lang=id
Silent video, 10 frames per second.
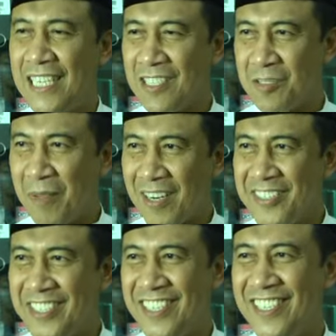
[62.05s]
yang smart
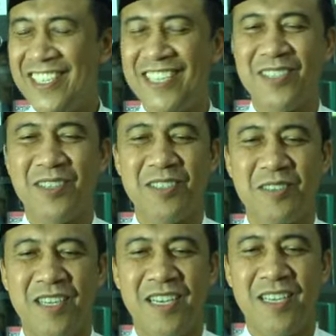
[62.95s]
city atau
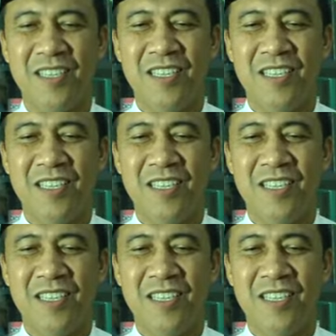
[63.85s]
uh,